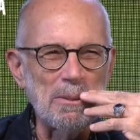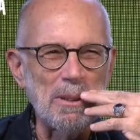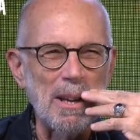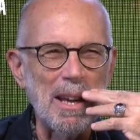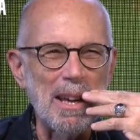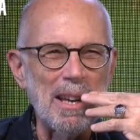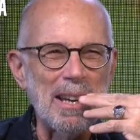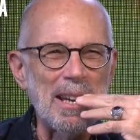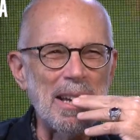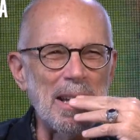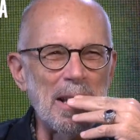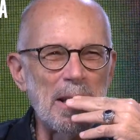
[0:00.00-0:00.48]
a
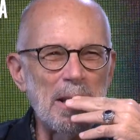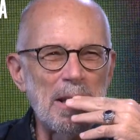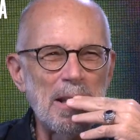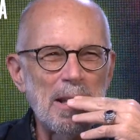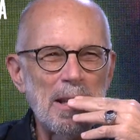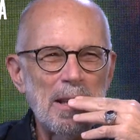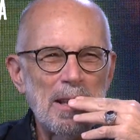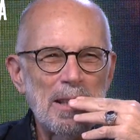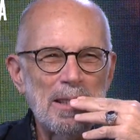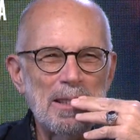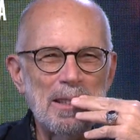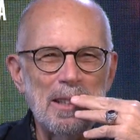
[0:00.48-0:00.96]
fare
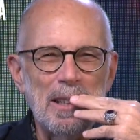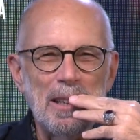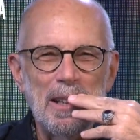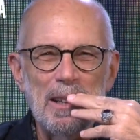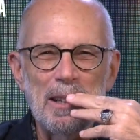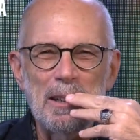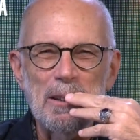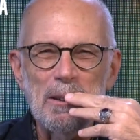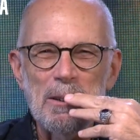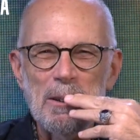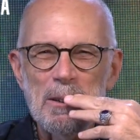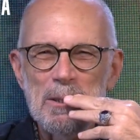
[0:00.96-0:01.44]

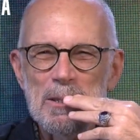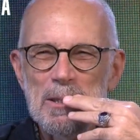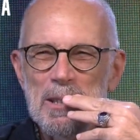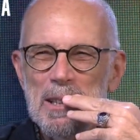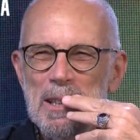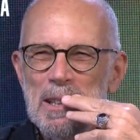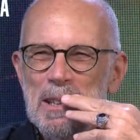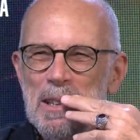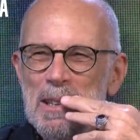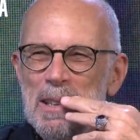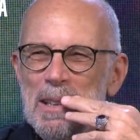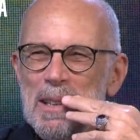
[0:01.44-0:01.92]
delle
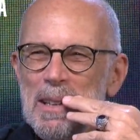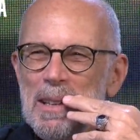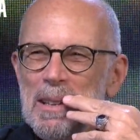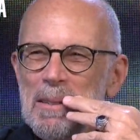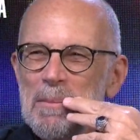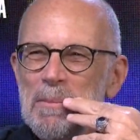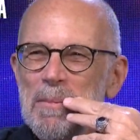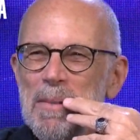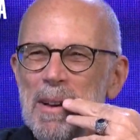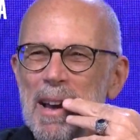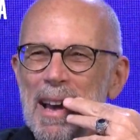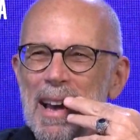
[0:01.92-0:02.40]
cose,
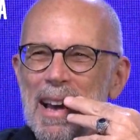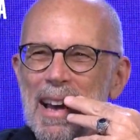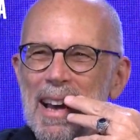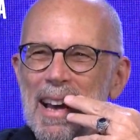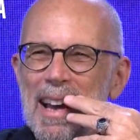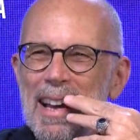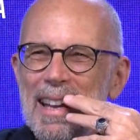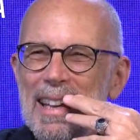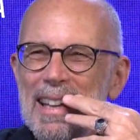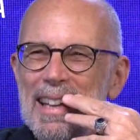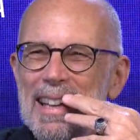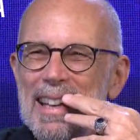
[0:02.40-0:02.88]

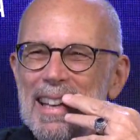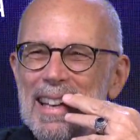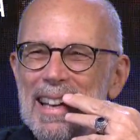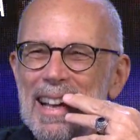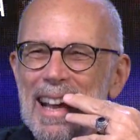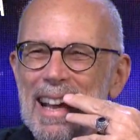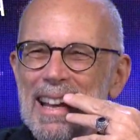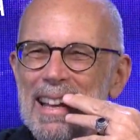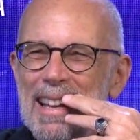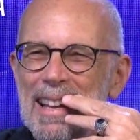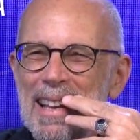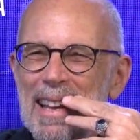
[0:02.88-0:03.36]
ma il
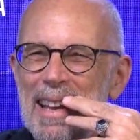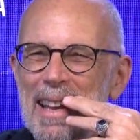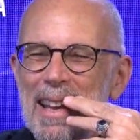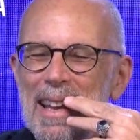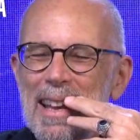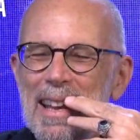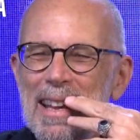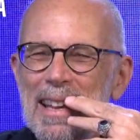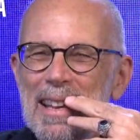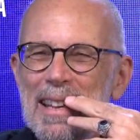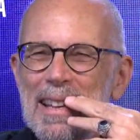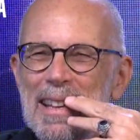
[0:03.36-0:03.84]

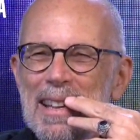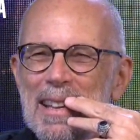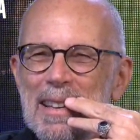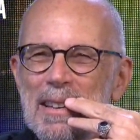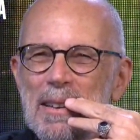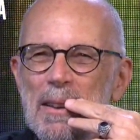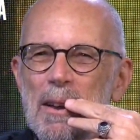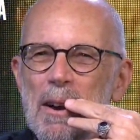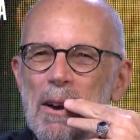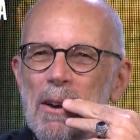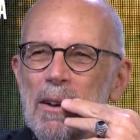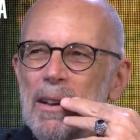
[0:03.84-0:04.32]

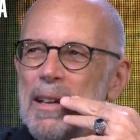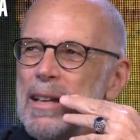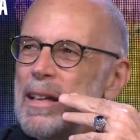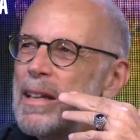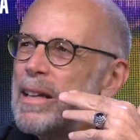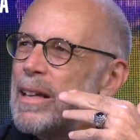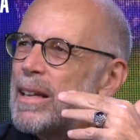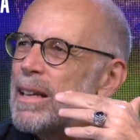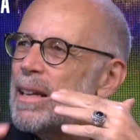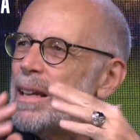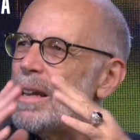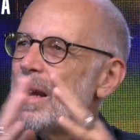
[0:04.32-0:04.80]
No,
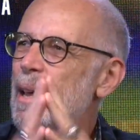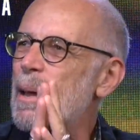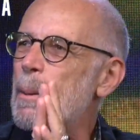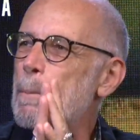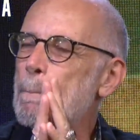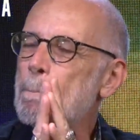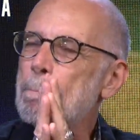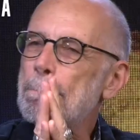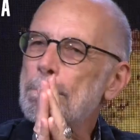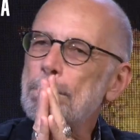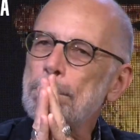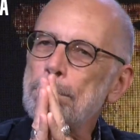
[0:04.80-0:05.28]
il,
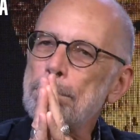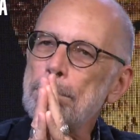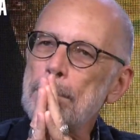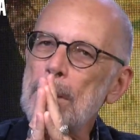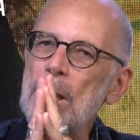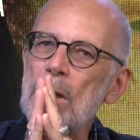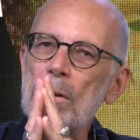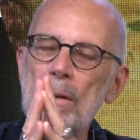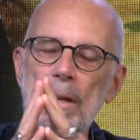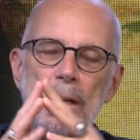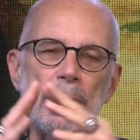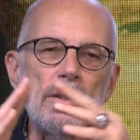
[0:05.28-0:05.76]
ehm,
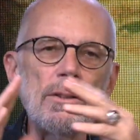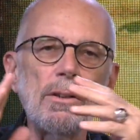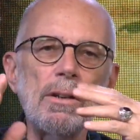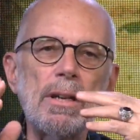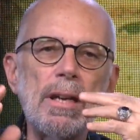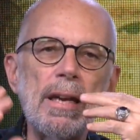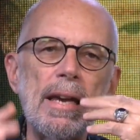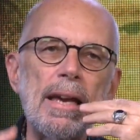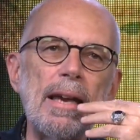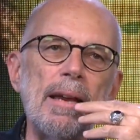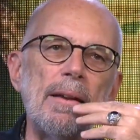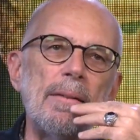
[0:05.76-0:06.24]
io credo
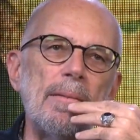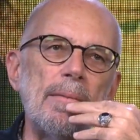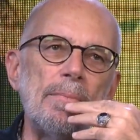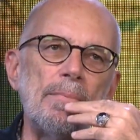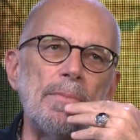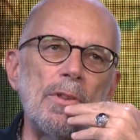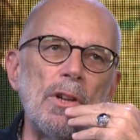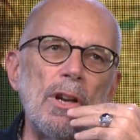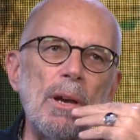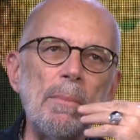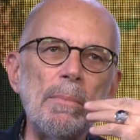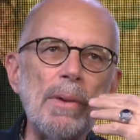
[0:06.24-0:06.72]
che
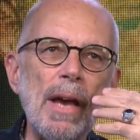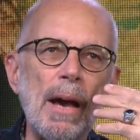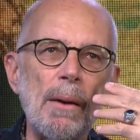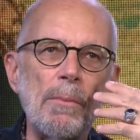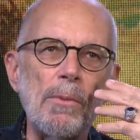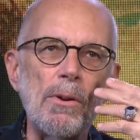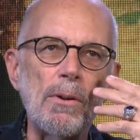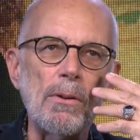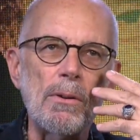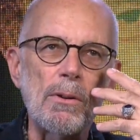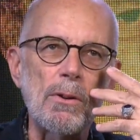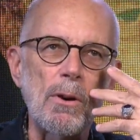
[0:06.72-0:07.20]
noi
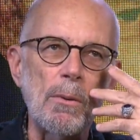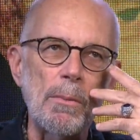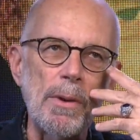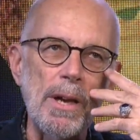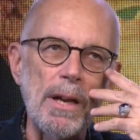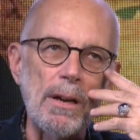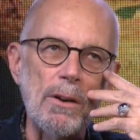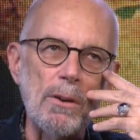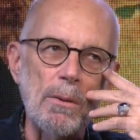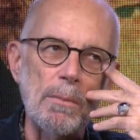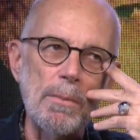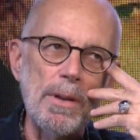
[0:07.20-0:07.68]
abbiamo
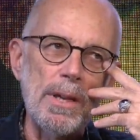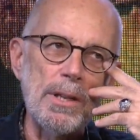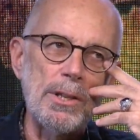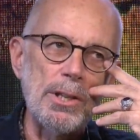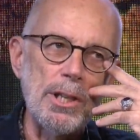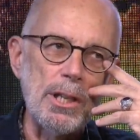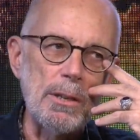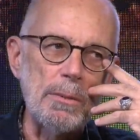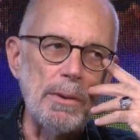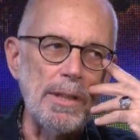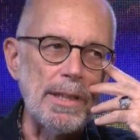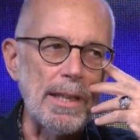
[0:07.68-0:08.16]
come, come
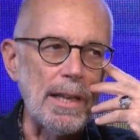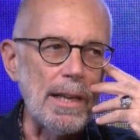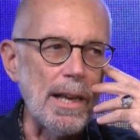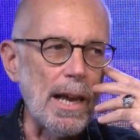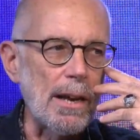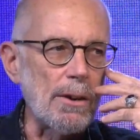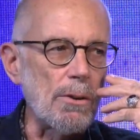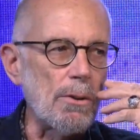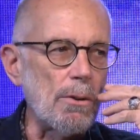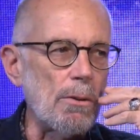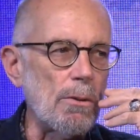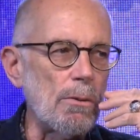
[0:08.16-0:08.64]
cinema
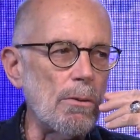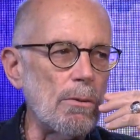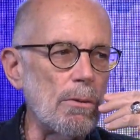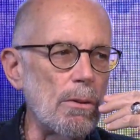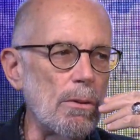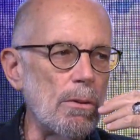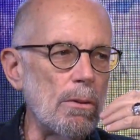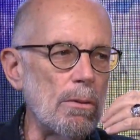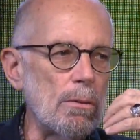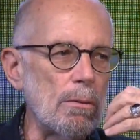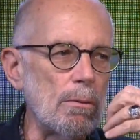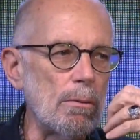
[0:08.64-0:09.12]
italiano
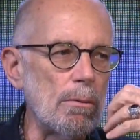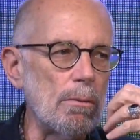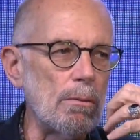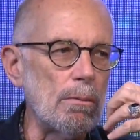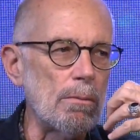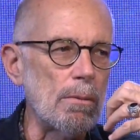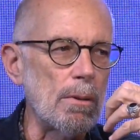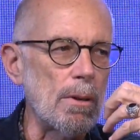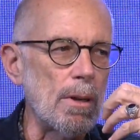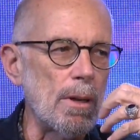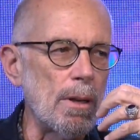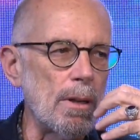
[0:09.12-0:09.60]
eh,
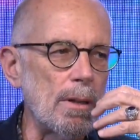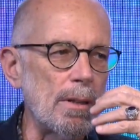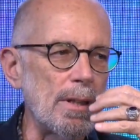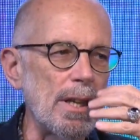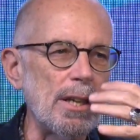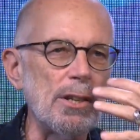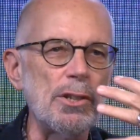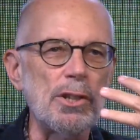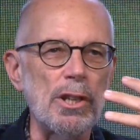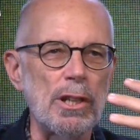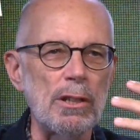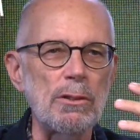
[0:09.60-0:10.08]
un,
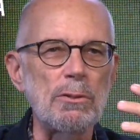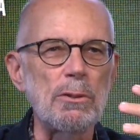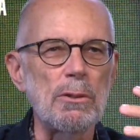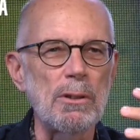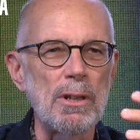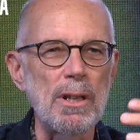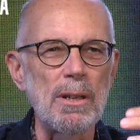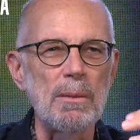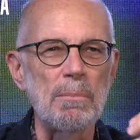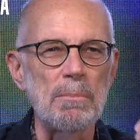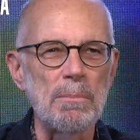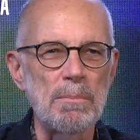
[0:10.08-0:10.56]
dei
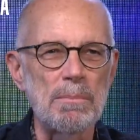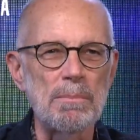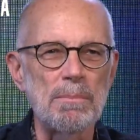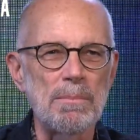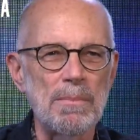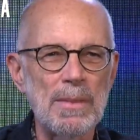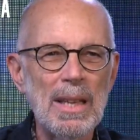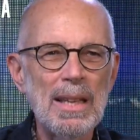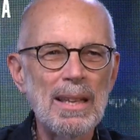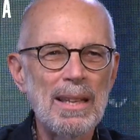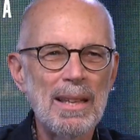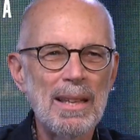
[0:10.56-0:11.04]
genitori mm,